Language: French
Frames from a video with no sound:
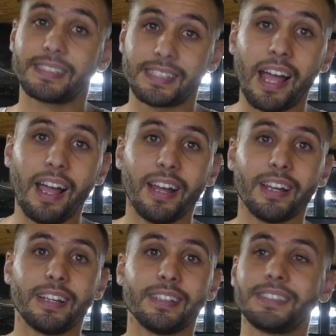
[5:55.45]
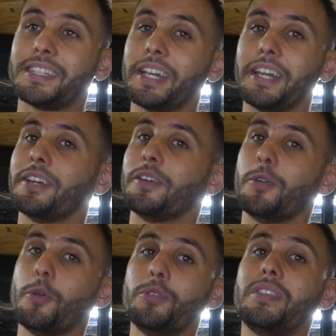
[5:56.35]
Ça, c'est
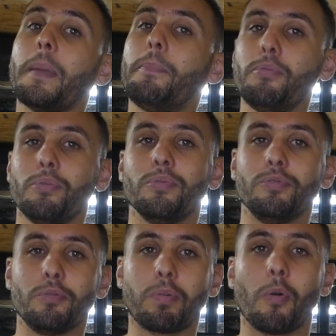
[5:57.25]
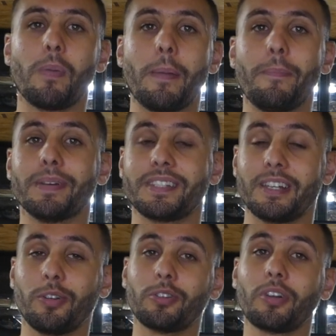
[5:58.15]
le début du problème, parce qu'il
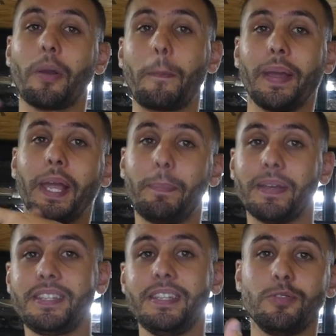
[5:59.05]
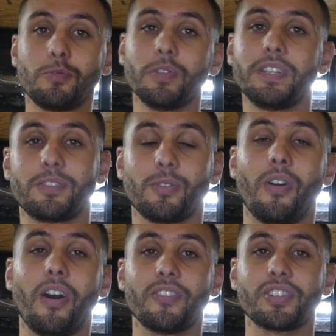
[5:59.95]
y a d'autres péripéties du coup qui
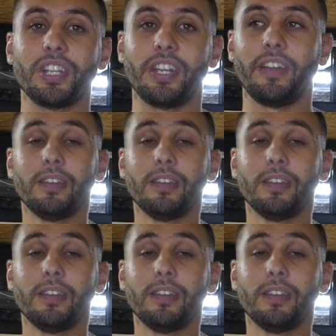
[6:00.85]
sont enchaînées.